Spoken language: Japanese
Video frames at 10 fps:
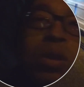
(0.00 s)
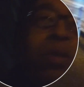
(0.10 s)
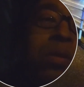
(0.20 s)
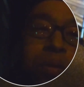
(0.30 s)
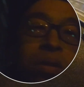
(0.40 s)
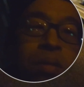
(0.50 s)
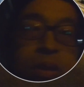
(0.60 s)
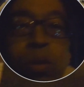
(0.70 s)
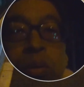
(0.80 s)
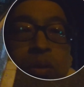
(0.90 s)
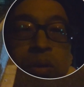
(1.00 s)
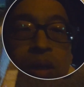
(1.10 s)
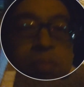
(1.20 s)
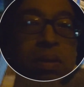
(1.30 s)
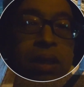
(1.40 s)
要というか、まあ、ちょっとそれは
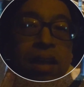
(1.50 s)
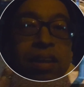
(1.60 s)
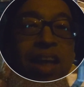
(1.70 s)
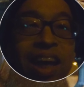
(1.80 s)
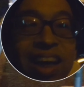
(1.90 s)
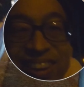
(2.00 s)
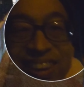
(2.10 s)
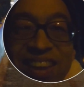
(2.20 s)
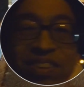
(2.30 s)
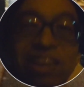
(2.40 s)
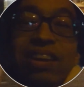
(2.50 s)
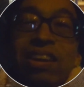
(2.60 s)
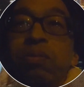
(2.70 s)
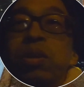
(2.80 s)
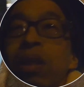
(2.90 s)
また話がずれるんですけど
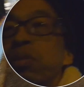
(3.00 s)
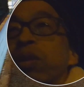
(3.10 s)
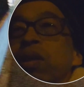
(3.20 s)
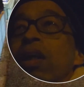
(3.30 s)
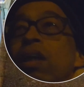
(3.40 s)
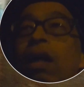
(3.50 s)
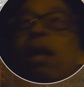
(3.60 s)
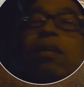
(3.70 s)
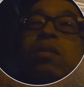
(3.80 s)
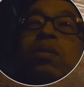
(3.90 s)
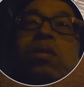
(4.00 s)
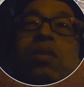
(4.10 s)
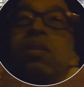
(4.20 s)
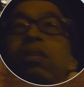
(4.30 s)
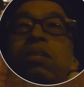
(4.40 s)
もでも、あ
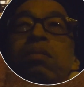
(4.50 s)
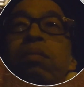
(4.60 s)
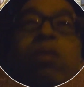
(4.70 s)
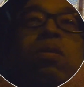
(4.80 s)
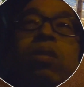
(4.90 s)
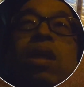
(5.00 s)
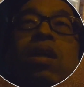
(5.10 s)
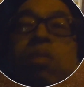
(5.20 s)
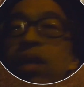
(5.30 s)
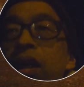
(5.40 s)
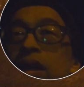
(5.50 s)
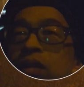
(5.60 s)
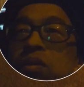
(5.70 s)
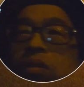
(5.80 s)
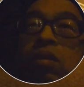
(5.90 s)
のー、まあ、要点はだからその